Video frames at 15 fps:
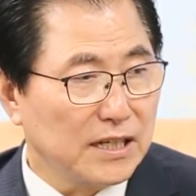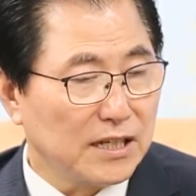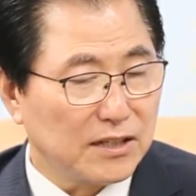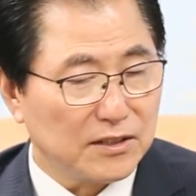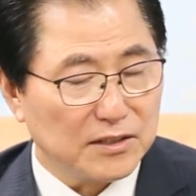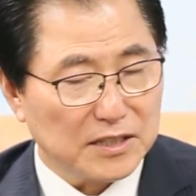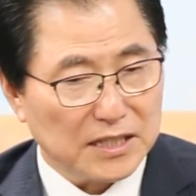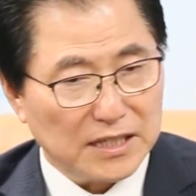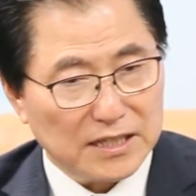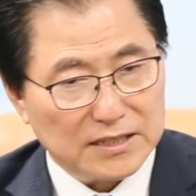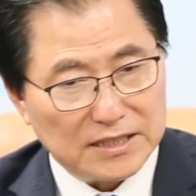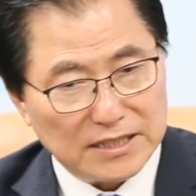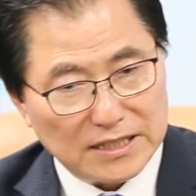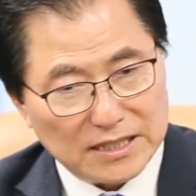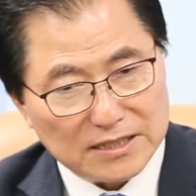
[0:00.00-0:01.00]
그런데
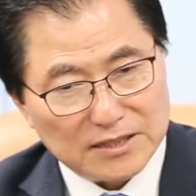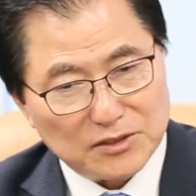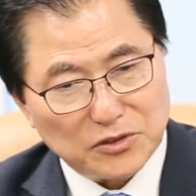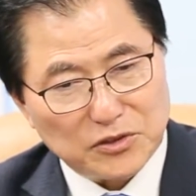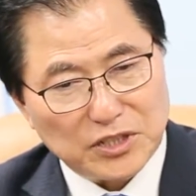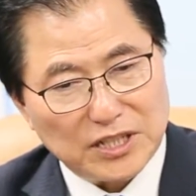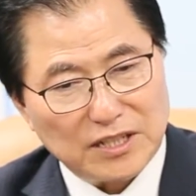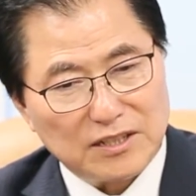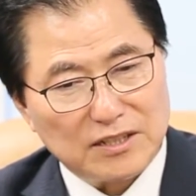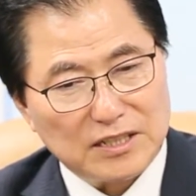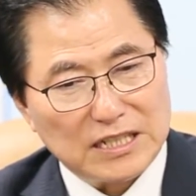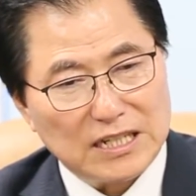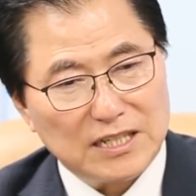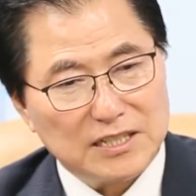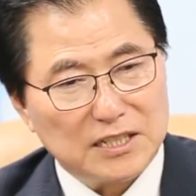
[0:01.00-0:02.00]
이제 최근
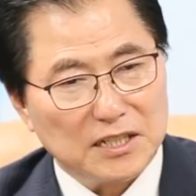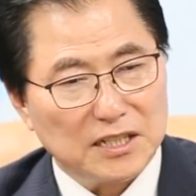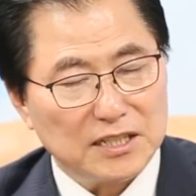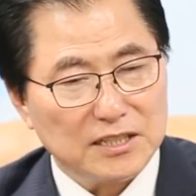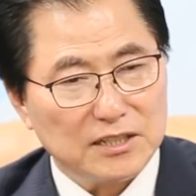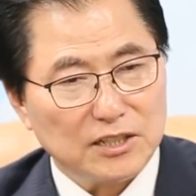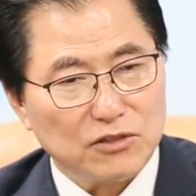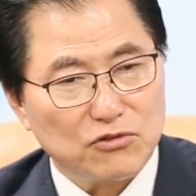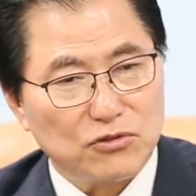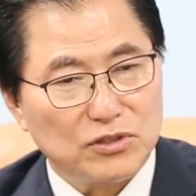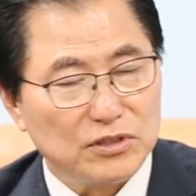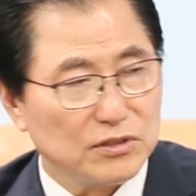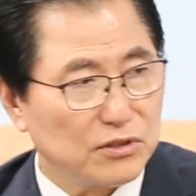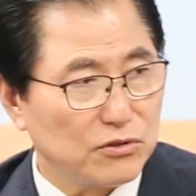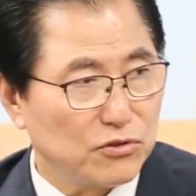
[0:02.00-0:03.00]
1, 2년간 이렇게
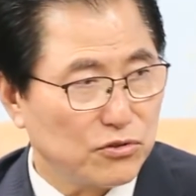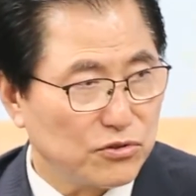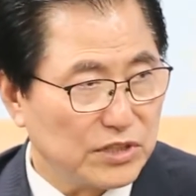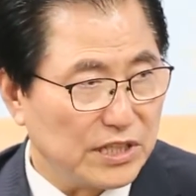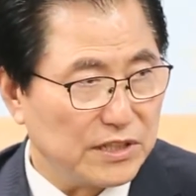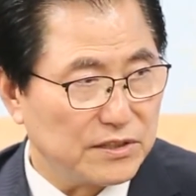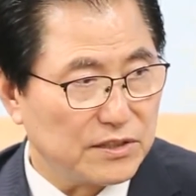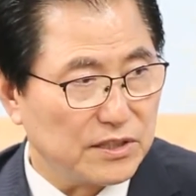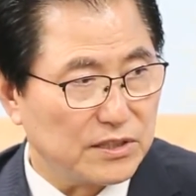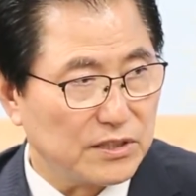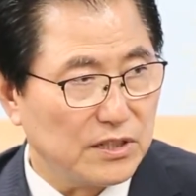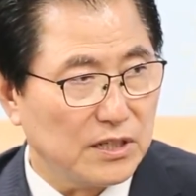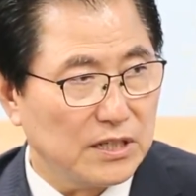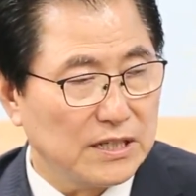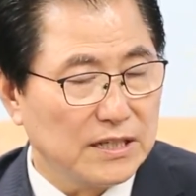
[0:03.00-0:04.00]
줄어드는 추세에
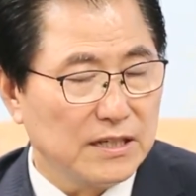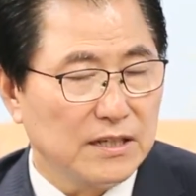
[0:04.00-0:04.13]
있어서